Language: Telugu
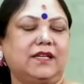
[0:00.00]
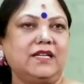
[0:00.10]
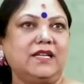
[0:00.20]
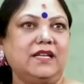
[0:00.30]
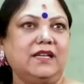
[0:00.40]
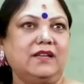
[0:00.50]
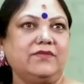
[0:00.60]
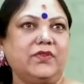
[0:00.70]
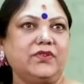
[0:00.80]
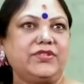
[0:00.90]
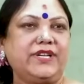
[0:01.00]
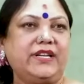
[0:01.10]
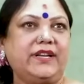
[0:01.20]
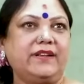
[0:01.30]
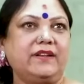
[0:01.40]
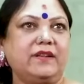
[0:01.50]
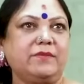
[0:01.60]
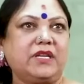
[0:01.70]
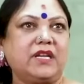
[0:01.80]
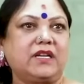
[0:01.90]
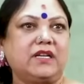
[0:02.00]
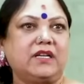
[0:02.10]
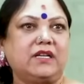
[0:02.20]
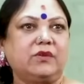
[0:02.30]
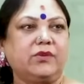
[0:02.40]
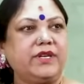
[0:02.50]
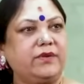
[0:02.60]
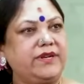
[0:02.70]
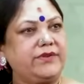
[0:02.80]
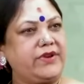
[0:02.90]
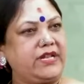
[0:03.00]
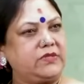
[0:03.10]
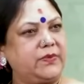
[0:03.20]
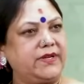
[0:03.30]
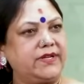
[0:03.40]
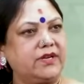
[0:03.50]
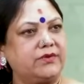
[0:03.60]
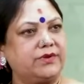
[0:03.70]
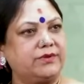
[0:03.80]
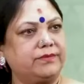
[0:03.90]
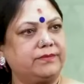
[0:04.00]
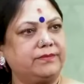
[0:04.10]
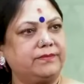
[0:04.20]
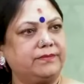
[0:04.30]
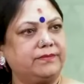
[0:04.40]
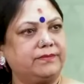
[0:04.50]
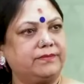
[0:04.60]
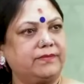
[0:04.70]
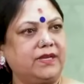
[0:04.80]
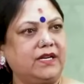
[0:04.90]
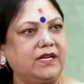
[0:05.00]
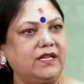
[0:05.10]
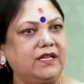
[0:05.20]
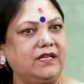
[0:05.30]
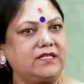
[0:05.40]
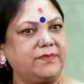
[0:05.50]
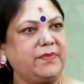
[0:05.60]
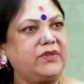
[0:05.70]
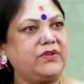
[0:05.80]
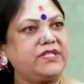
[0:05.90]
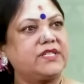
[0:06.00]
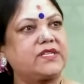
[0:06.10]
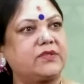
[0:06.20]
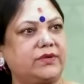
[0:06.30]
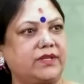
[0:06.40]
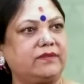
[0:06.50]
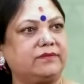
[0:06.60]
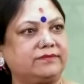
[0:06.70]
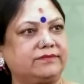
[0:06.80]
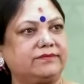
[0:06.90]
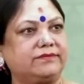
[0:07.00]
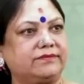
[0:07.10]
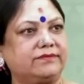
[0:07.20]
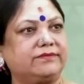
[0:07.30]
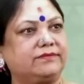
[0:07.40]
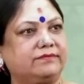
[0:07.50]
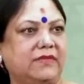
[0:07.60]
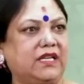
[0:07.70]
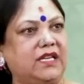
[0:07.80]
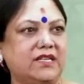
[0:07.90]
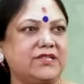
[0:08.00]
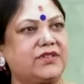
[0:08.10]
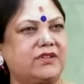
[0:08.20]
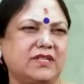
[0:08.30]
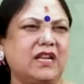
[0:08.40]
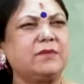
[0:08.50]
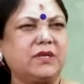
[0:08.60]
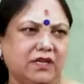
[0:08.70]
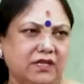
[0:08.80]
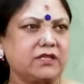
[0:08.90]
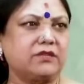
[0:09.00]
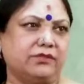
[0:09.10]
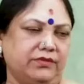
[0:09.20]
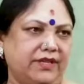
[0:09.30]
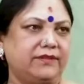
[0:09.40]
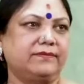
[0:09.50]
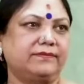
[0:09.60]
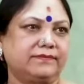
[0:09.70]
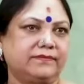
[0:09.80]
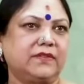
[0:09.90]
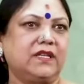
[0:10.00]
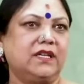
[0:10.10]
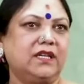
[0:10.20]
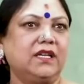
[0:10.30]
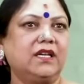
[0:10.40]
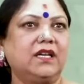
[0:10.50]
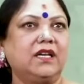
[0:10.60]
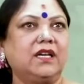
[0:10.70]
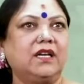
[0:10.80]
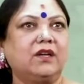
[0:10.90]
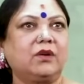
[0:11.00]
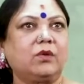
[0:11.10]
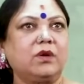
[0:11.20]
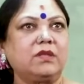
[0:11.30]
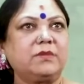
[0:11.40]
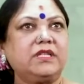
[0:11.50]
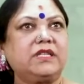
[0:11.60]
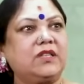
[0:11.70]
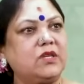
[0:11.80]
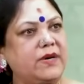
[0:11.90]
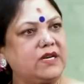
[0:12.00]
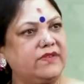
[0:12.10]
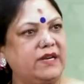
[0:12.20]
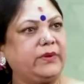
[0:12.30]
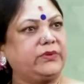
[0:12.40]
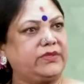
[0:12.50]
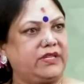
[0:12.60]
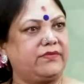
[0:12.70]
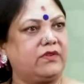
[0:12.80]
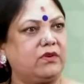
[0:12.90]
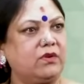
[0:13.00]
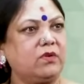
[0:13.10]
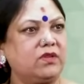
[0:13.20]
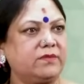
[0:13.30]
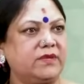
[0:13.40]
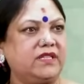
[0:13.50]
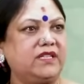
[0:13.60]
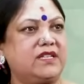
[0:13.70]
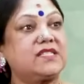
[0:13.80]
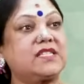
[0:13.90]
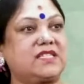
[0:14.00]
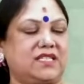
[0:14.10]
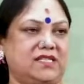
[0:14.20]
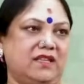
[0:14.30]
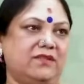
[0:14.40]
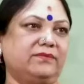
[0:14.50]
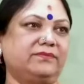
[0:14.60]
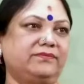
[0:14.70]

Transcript: అంటే అన్ఫార్చునేట్లీ ఏంటంటే మనకి ఇక్కడ కొన్ని కొన్ని ట్రాన్స్పరెంట్గా ఉండవు అంటే చెప్పేదోటి చేసేదోటి మనకి ఇండస్ట్రీలో చాలా మటుకు అట్లా జరుగుతుంటాయి ఓకే కొంతమంది దాంతో పాటు వెళ్ళిపోతుంటారు ఫ్లోలో కొంతమంది రెసిస్ట్ చేస్తారు